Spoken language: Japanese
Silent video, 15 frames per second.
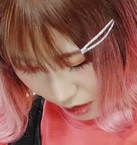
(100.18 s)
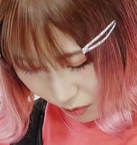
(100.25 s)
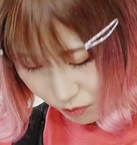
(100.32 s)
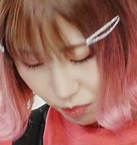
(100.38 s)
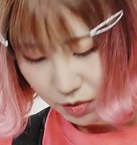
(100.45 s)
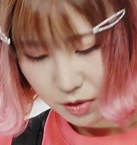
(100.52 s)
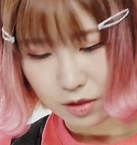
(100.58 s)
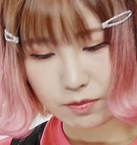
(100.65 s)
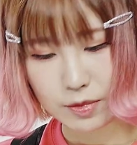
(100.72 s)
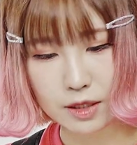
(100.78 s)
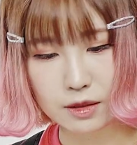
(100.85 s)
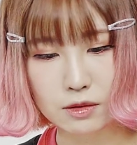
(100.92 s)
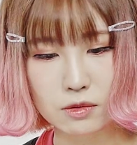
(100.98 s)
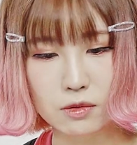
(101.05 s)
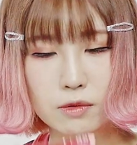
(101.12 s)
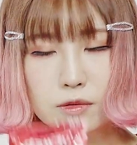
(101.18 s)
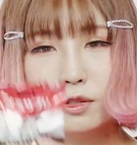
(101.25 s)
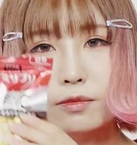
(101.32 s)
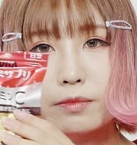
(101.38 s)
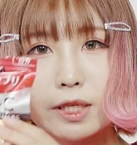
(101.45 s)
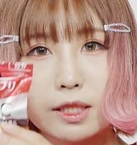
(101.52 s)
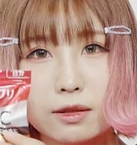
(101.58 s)

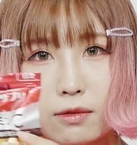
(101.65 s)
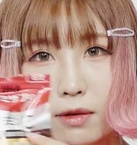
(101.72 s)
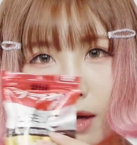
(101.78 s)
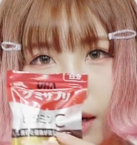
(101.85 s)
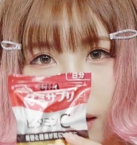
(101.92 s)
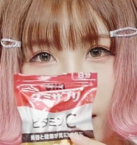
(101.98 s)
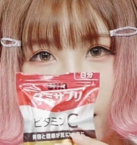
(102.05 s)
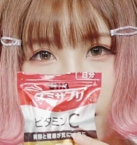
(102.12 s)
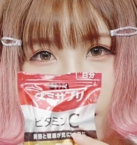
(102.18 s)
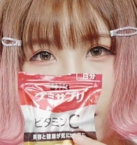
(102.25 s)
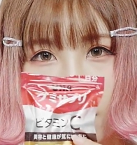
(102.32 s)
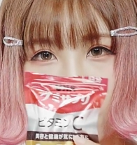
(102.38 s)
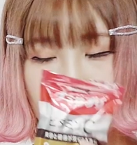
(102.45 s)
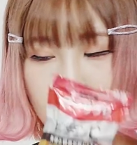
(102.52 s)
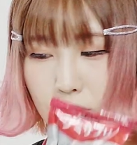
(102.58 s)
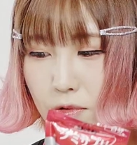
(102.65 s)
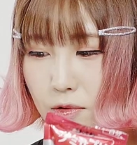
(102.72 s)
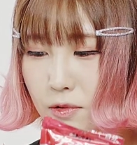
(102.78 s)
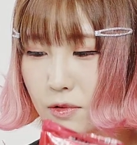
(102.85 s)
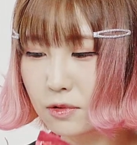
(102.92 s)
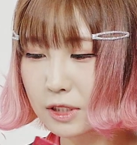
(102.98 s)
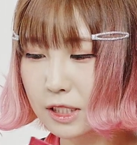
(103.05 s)
サプリメントグミとかもう
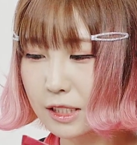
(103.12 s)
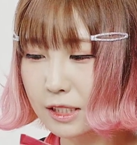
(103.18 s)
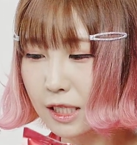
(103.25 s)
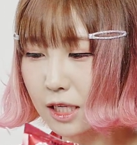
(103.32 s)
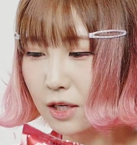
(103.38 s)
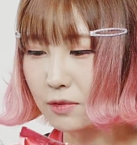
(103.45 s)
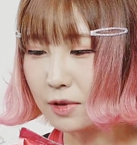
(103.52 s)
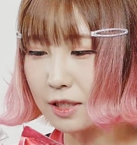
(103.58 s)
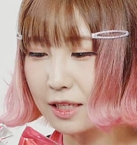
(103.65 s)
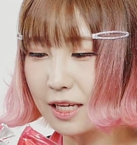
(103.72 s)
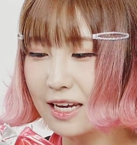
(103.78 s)
このちっちゃいカバンに